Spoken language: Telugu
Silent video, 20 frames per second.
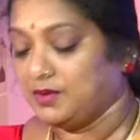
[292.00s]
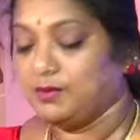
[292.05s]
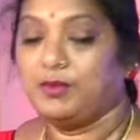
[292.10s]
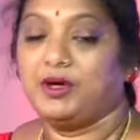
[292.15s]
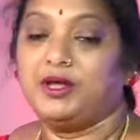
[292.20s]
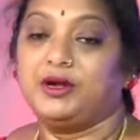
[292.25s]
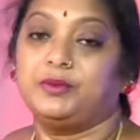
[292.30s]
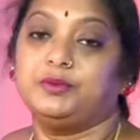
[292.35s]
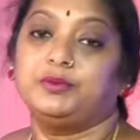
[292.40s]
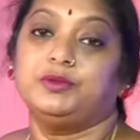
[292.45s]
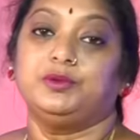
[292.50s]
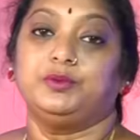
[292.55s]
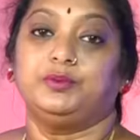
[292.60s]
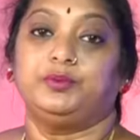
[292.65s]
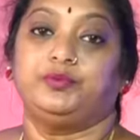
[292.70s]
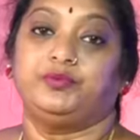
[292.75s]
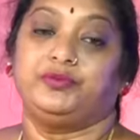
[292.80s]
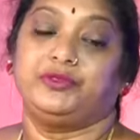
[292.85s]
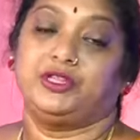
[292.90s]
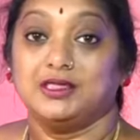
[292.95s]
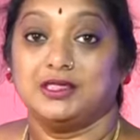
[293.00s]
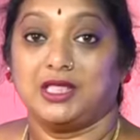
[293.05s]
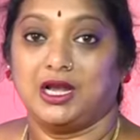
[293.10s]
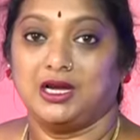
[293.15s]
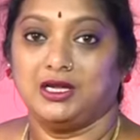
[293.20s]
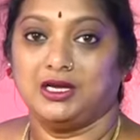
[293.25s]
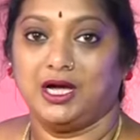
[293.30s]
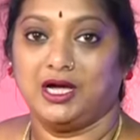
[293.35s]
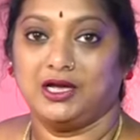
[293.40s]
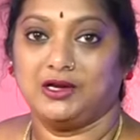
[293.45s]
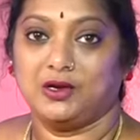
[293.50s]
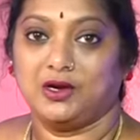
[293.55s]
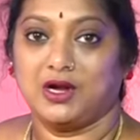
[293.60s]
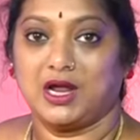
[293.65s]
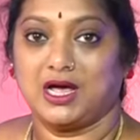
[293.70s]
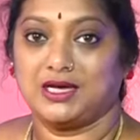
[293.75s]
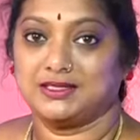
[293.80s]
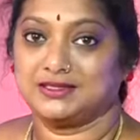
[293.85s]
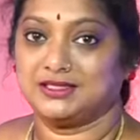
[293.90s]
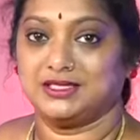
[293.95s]
మనము తలకాయలో
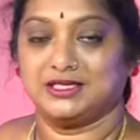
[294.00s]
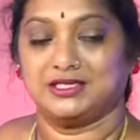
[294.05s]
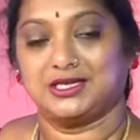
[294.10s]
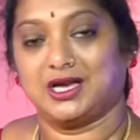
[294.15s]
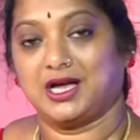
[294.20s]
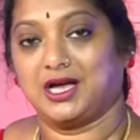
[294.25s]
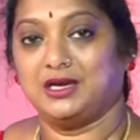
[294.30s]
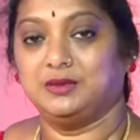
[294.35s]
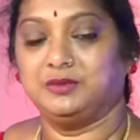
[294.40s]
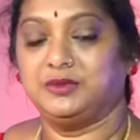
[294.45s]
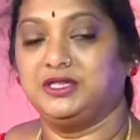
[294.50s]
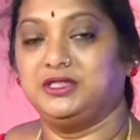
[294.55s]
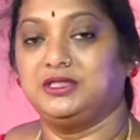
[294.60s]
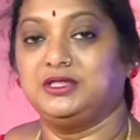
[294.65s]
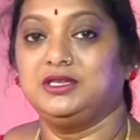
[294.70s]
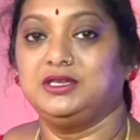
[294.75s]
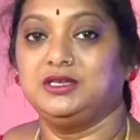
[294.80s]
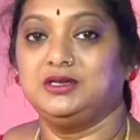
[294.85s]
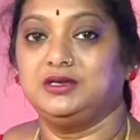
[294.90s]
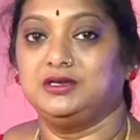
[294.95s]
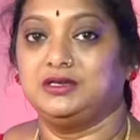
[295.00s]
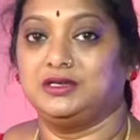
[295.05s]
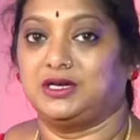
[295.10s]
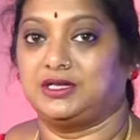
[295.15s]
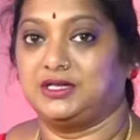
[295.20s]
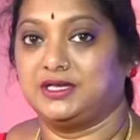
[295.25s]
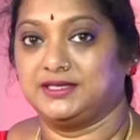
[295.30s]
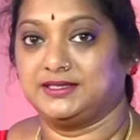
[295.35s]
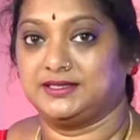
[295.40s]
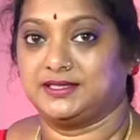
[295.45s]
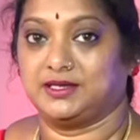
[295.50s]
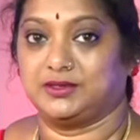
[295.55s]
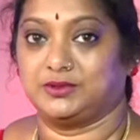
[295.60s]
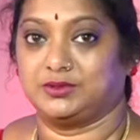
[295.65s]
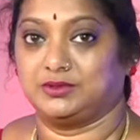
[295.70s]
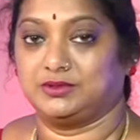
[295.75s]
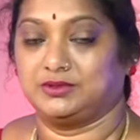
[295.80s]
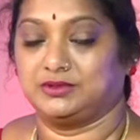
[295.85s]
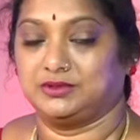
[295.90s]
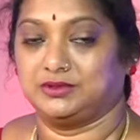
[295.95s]
లాస్ట్కి చాలామంది అదేస్తారు
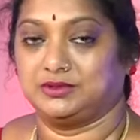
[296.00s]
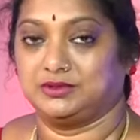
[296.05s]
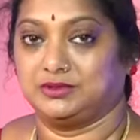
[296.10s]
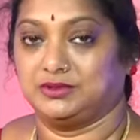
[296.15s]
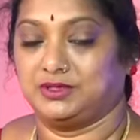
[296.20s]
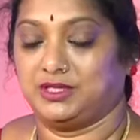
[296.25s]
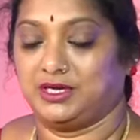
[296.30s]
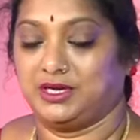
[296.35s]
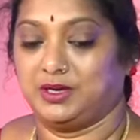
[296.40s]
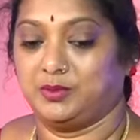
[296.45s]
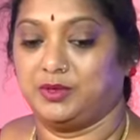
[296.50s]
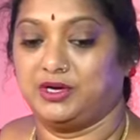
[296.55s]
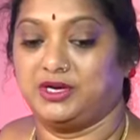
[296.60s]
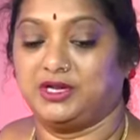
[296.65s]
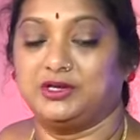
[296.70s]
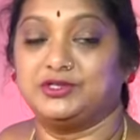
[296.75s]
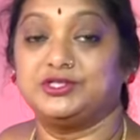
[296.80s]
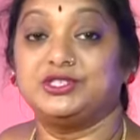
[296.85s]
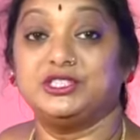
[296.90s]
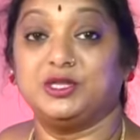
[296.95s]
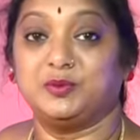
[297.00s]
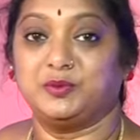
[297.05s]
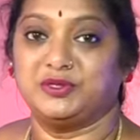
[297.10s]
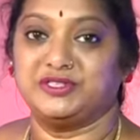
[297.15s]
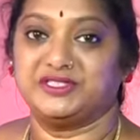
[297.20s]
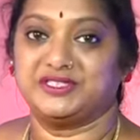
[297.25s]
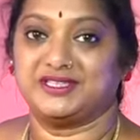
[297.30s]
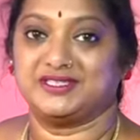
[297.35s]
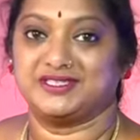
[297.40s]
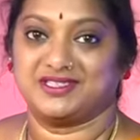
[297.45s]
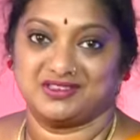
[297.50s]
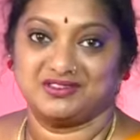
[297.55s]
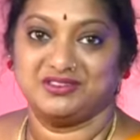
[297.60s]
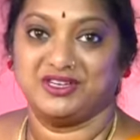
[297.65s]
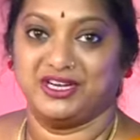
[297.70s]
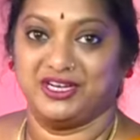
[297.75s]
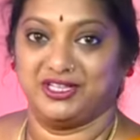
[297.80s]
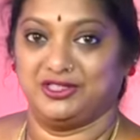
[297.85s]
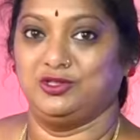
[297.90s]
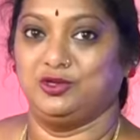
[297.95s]
దాన్ని ఏమంటారు చింతపులుసు వేస్తారు
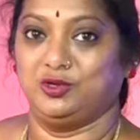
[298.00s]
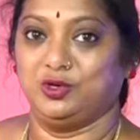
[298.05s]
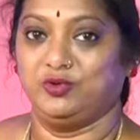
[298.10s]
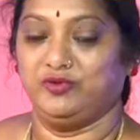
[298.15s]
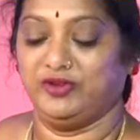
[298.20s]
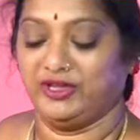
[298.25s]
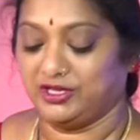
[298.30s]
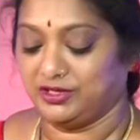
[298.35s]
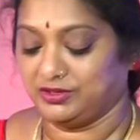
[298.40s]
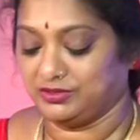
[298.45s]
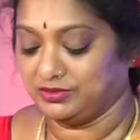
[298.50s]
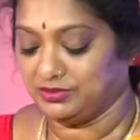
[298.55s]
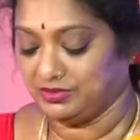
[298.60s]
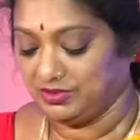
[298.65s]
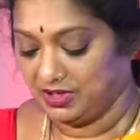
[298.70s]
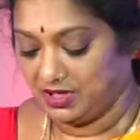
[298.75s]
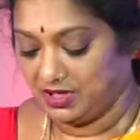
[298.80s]
నేను ఎందుకో వేయను